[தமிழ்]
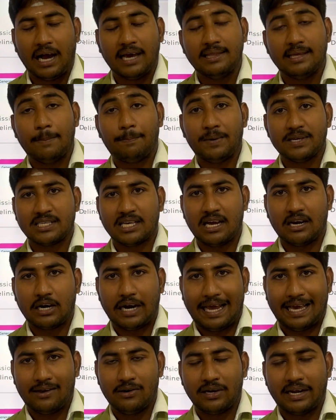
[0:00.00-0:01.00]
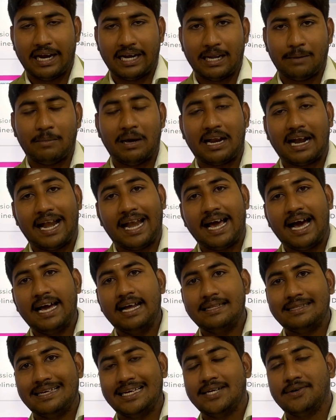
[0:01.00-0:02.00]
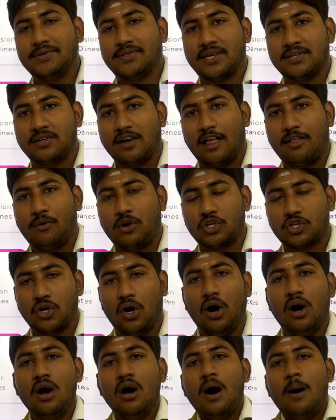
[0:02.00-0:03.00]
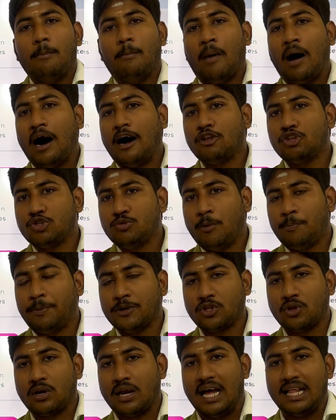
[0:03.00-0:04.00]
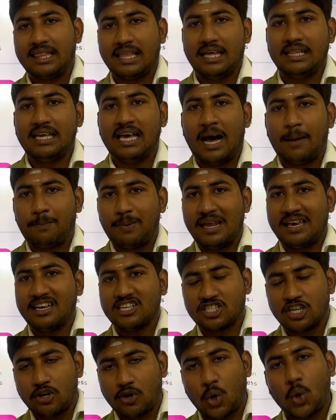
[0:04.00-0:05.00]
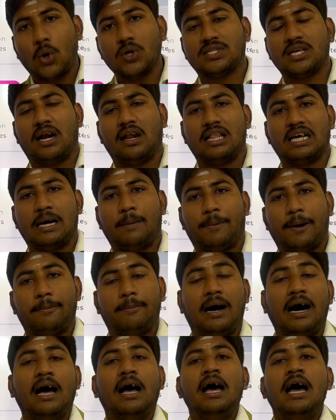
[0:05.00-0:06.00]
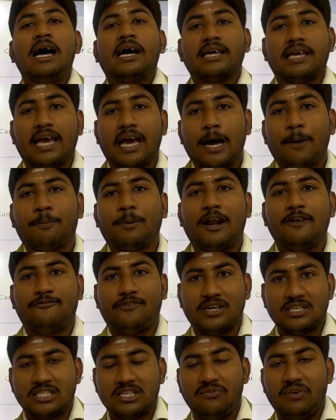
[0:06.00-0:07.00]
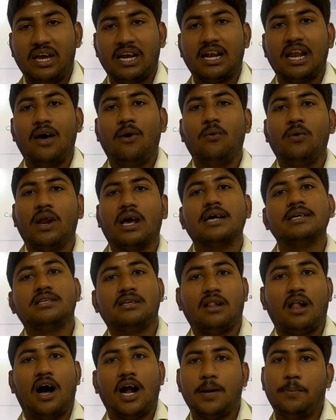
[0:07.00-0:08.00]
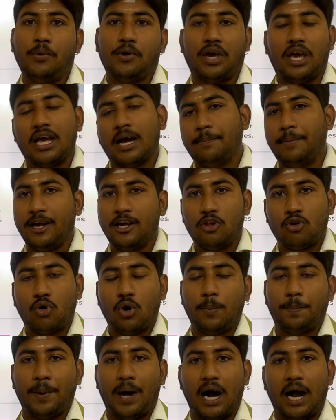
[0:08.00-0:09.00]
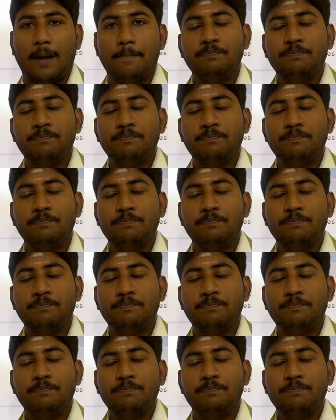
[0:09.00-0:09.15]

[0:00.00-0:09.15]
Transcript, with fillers: இது எப்போ சார் கிடைக்கும்னு கேட்டோம்னா ரெண்டாயிரத்தி இருபத்தஞ்சாவது வருஷம் மார்ச் முப்பத்தொன்னாம் தேதி அப்ளிகேஷன் க்ளோஸ் ஆனதுக்கப்புறமா ஏப்ரல் ஃபர்ஸ்ட் வீக்கில் உங்களுக்கு ஸ்லாட் புக்கிங் அப்படிங்கிறது கொடுப்பாங்க